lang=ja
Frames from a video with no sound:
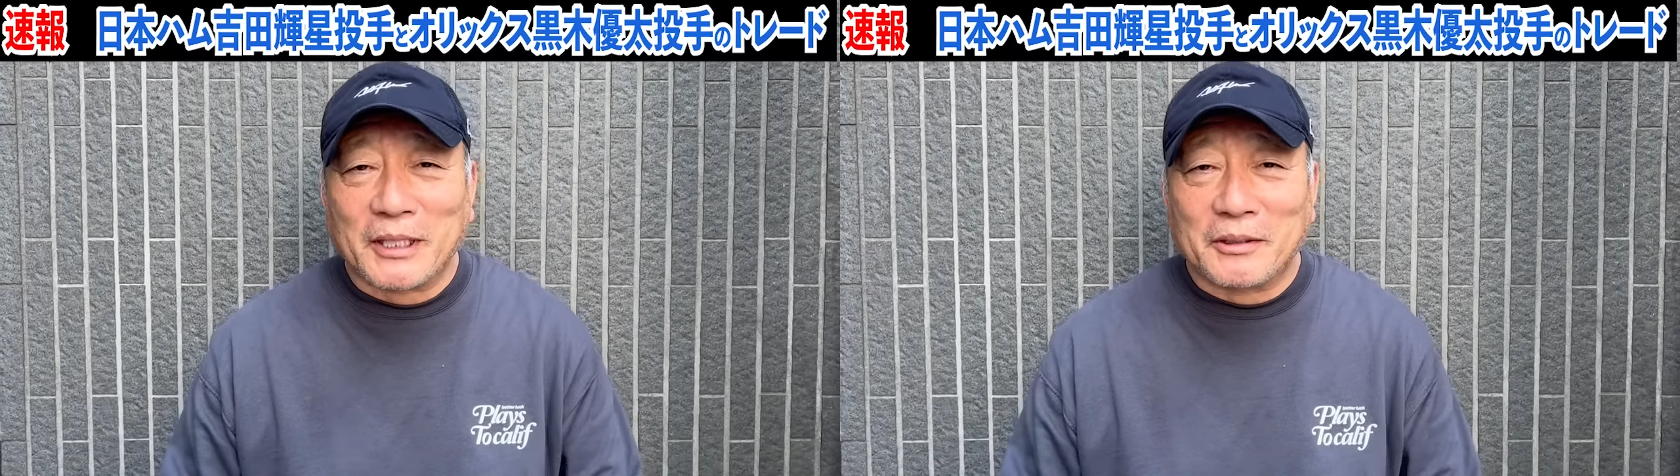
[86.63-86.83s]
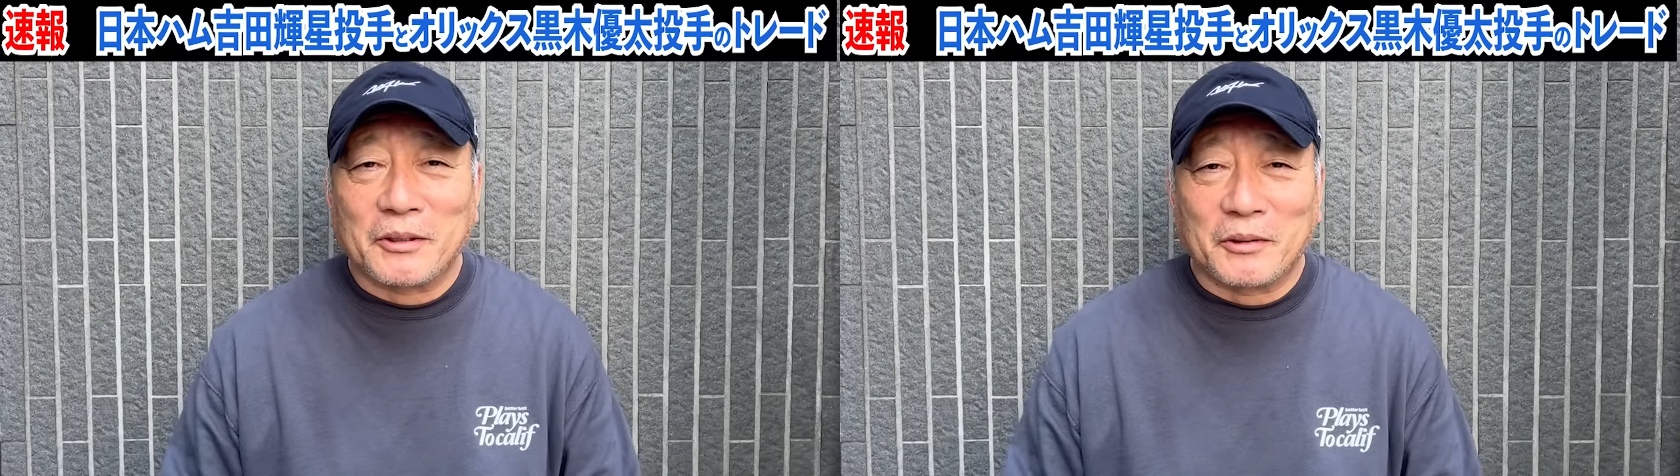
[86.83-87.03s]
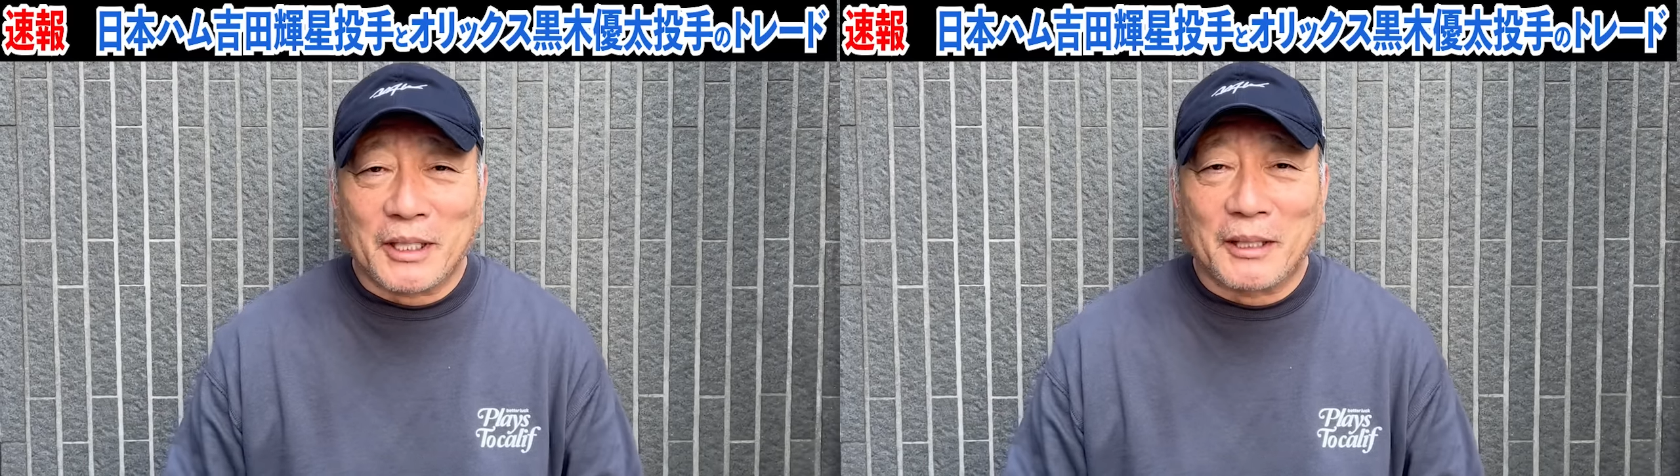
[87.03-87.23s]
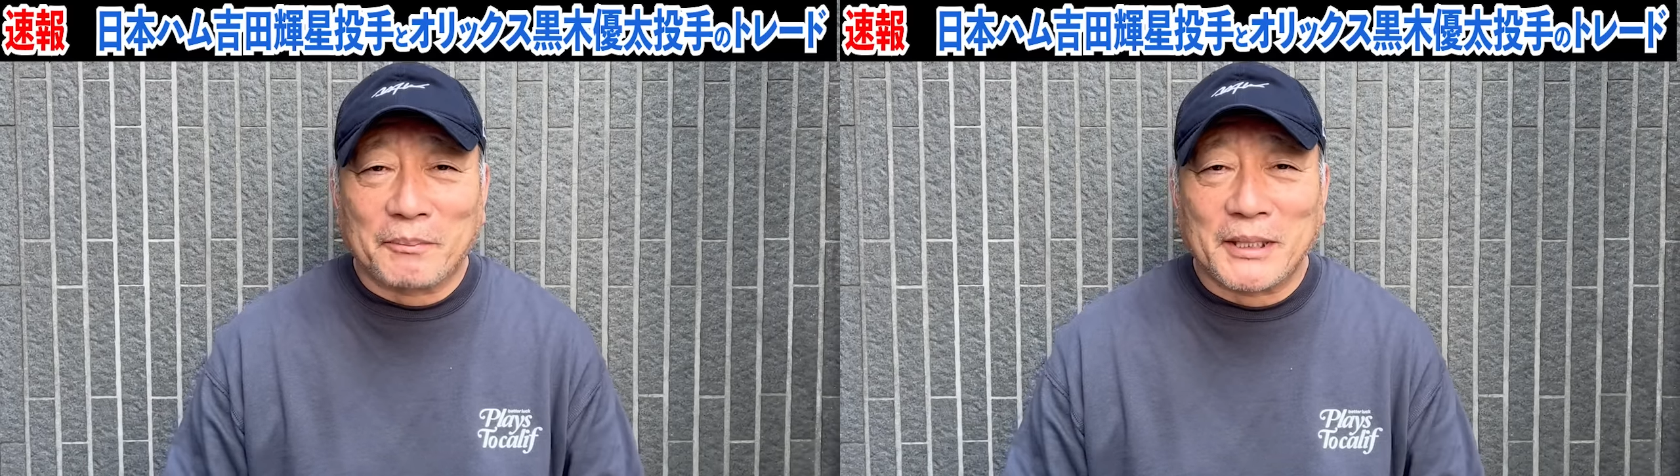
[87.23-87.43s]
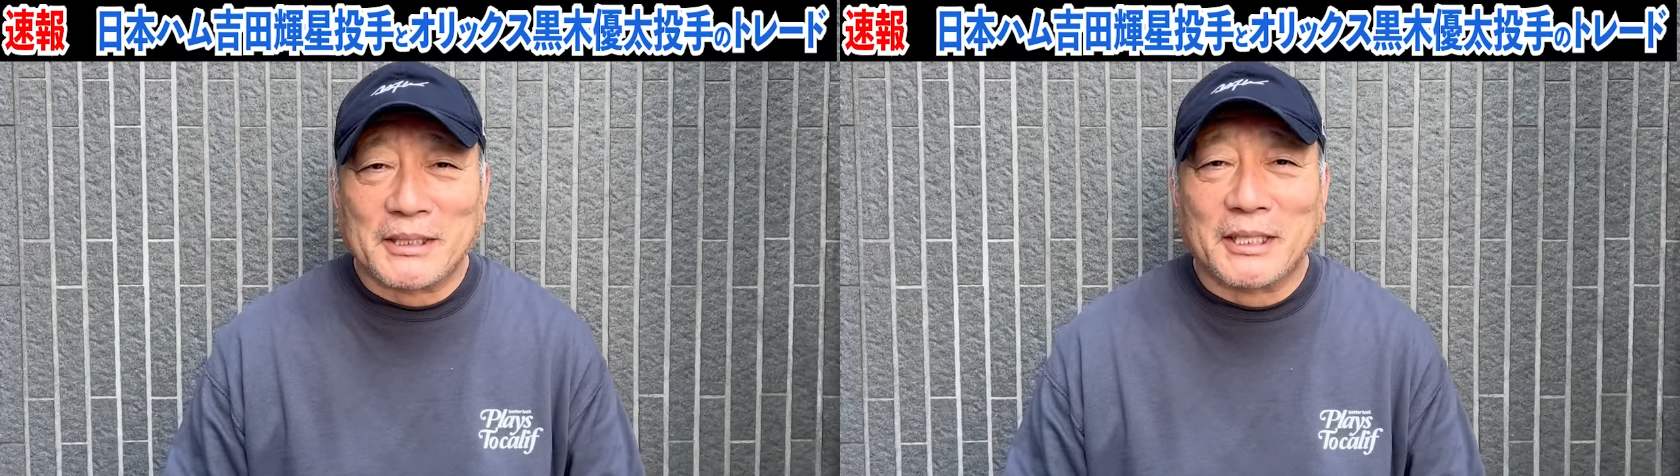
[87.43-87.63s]
できるような
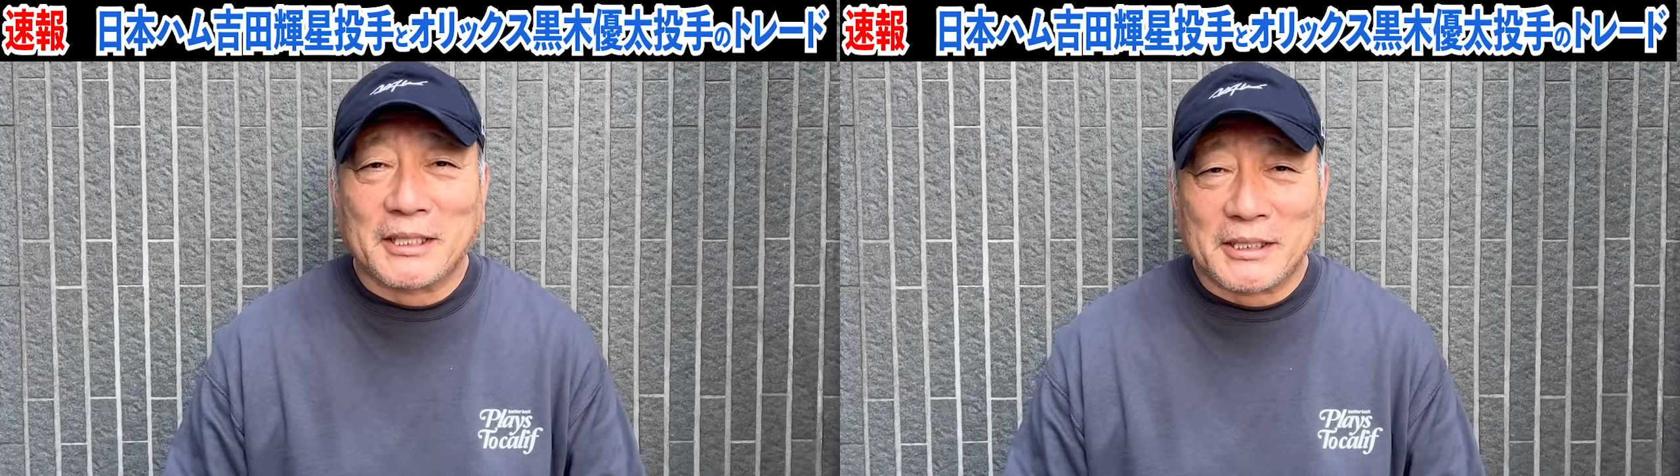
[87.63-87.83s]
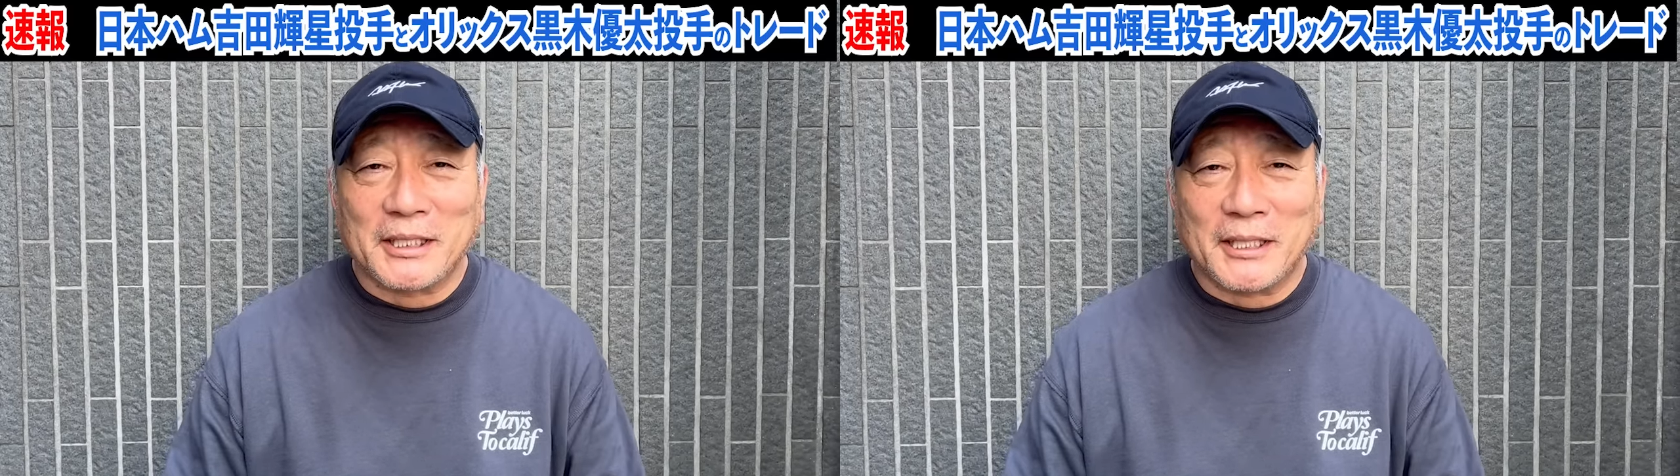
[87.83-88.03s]
ピッチャーだし、